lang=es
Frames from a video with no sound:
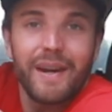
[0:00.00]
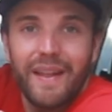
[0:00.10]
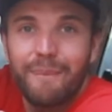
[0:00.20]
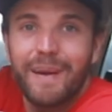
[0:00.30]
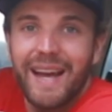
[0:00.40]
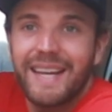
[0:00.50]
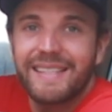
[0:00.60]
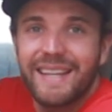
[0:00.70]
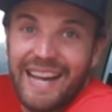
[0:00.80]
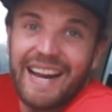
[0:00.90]
verdad
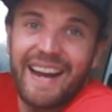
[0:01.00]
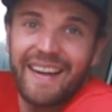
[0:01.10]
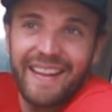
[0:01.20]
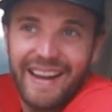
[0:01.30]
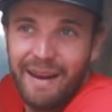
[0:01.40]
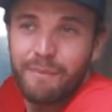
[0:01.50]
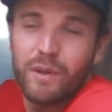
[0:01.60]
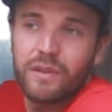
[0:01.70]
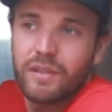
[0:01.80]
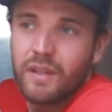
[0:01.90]
veáis que la caja de
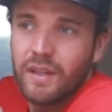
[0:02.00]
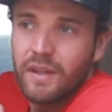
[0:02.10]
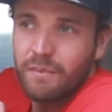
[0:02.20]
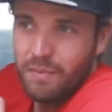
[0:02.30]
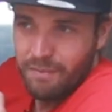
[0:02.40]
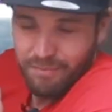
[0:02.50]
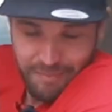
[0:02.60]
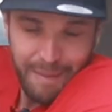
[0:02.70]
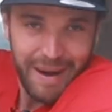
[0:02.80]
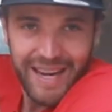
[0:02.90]
cambios
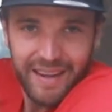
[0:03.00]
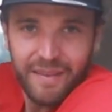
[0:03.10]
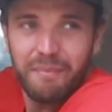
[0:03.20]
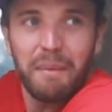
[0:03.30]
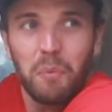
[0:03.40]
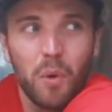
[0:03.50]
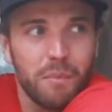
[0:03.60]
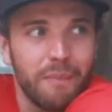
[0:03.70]
va mal, va muy